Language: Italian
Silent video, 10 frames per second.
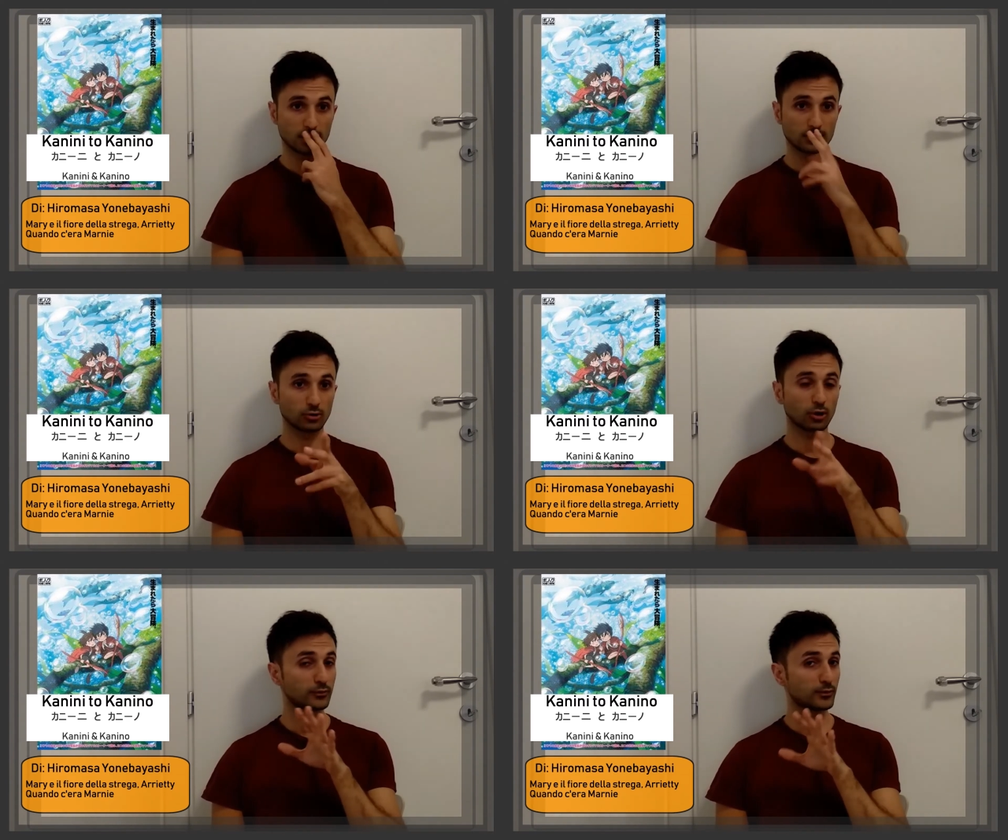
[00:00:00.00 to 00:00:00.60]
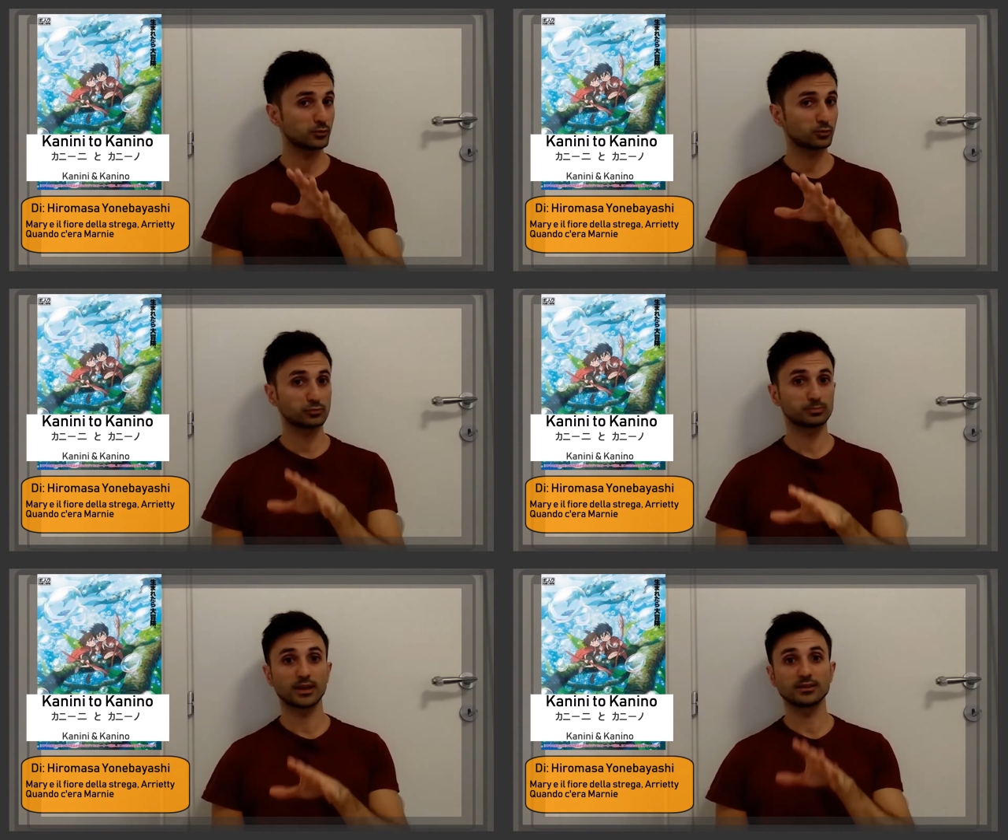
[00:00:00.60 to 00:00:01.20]
Loro vivono in uno
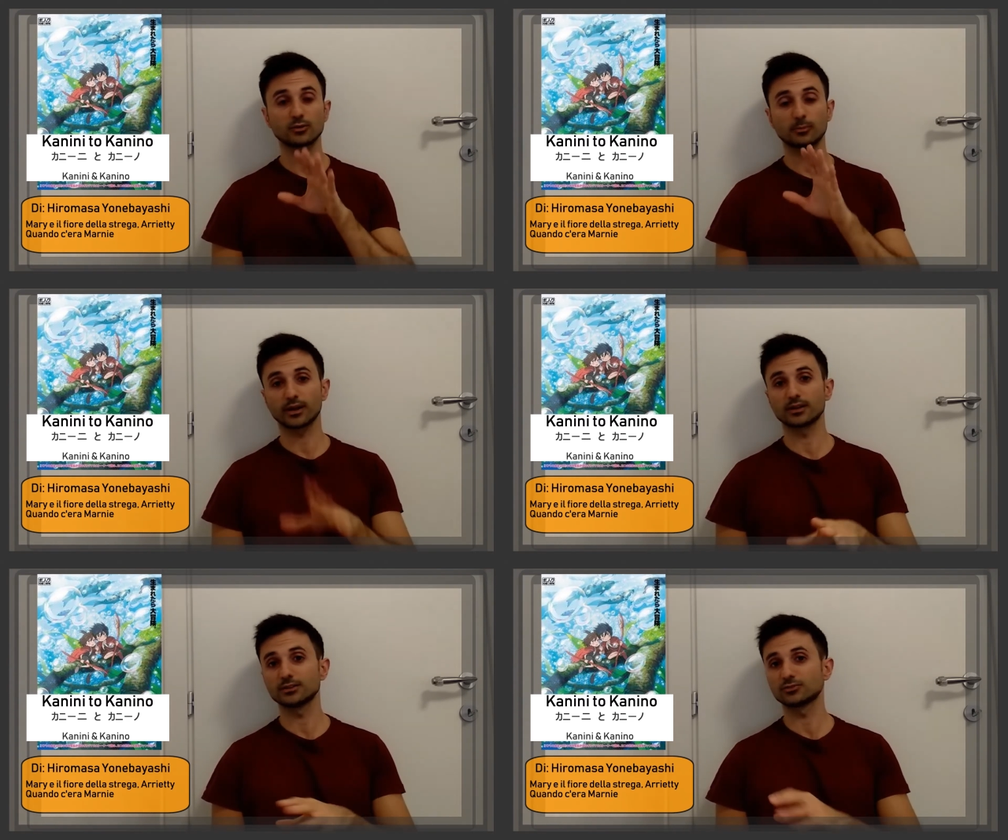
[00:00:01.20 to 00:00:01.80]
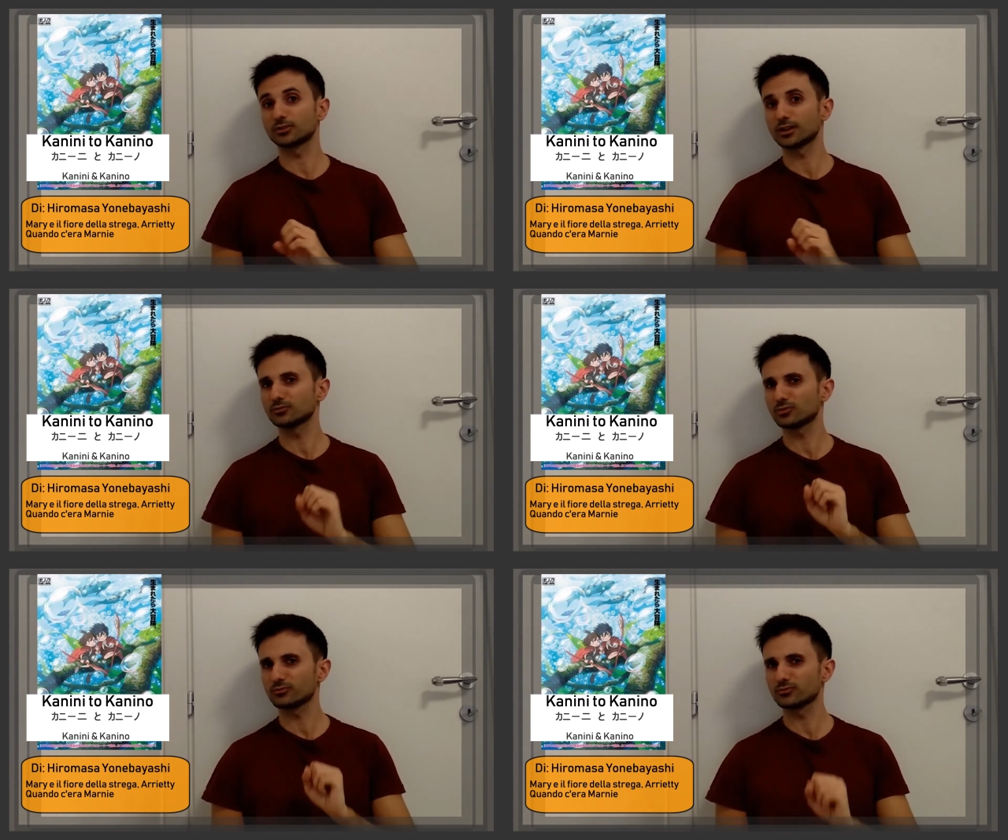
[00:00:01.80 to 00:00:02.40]
splendido paradiso
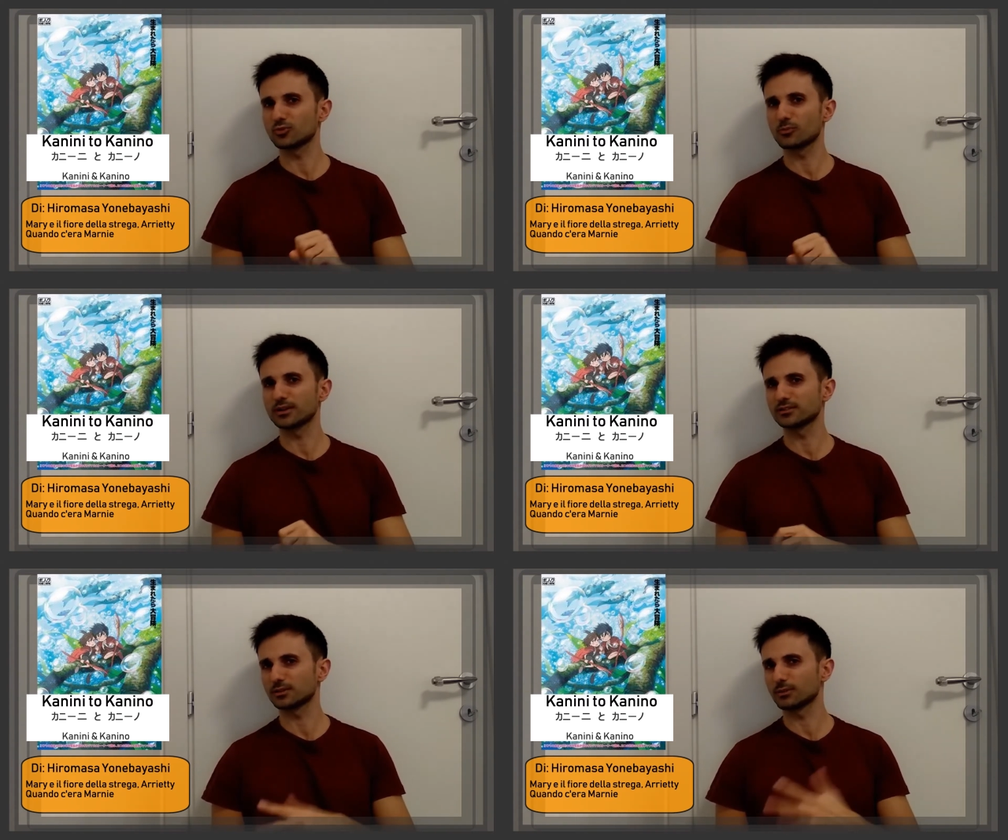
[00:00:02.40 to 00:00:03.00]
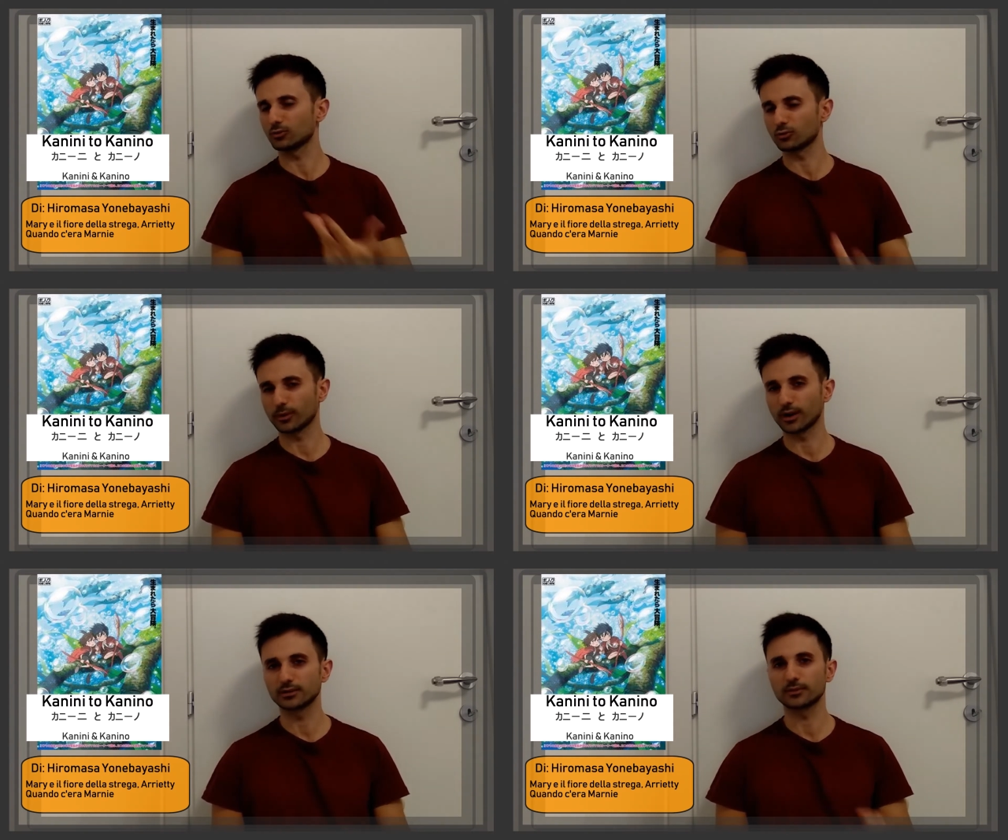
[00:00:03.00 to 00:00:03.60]
dentro un fiume insieme a loro
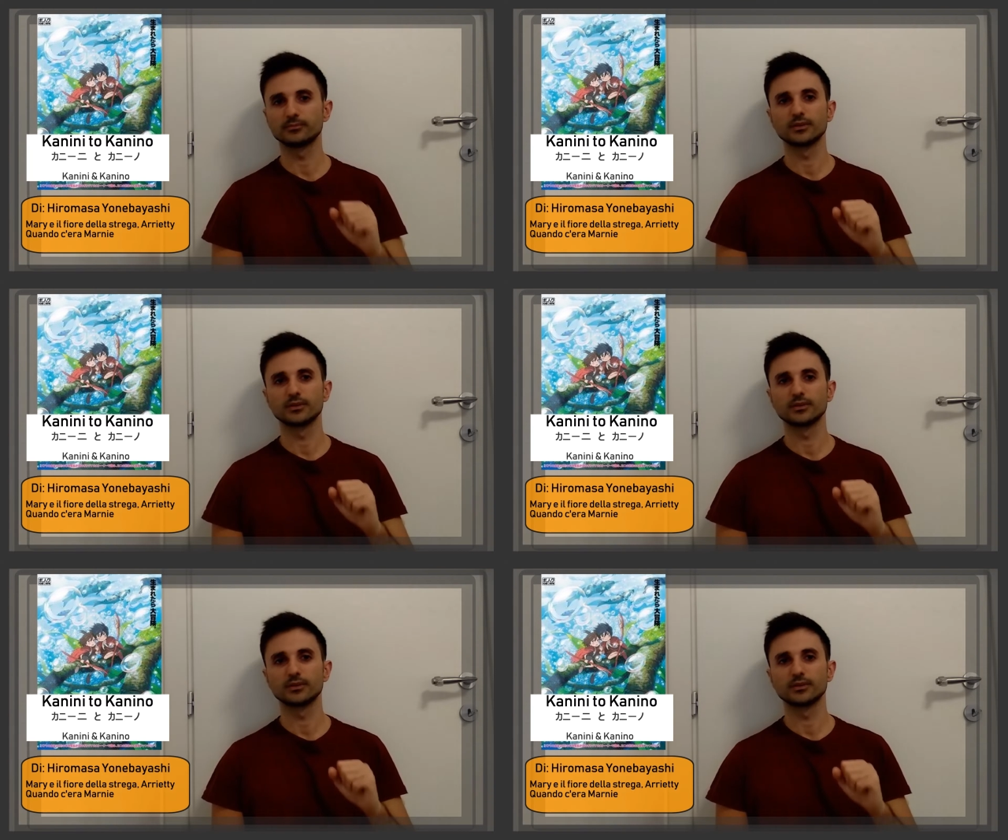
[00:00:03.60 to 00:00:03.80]
padre,